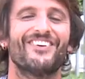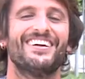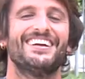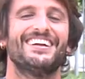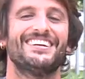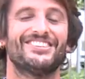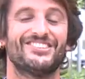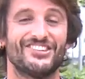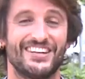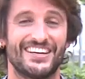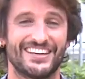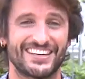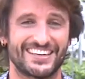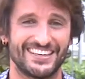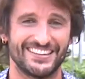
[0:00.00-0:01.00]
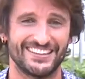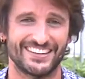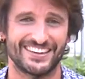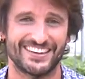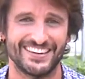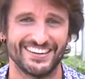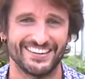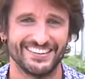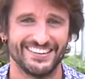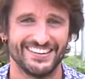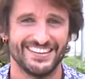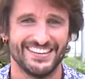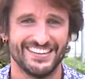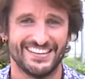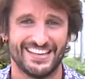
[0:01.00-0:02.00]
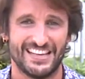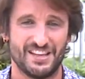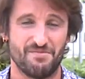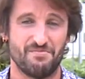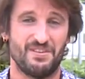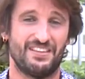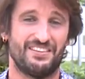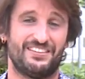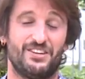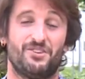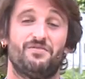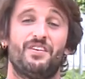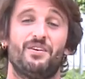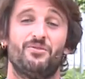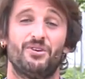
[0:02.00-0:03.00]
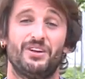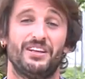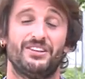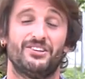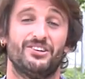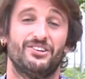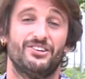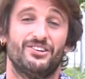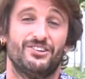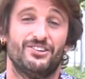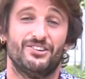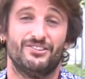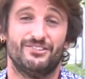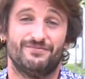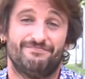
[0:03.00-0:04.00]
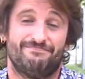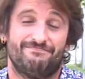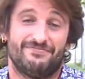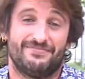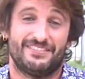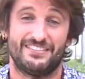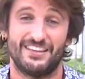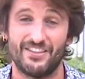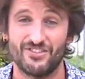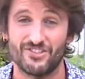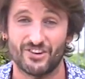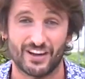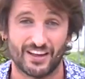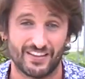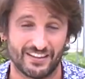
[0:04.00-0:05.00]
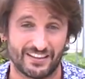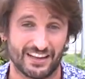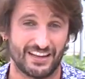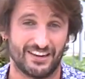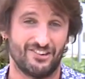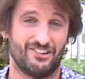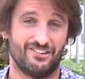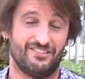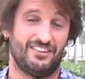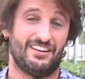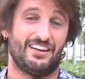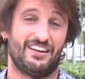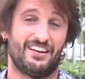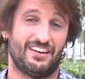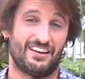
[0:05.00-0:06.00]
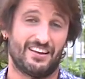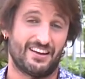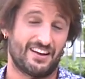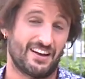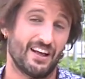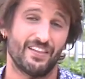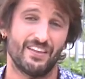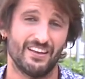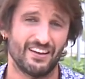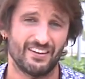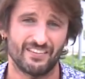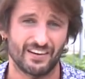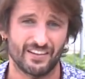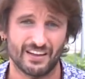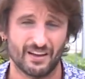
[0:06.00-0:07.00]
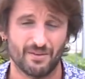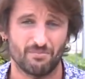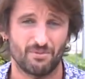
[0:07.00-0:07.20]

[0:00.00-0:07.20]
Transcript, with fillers: buenas, soy Ara Alcántara y mi destino favorito, siendo gaditano, es Cádiz, la verdad,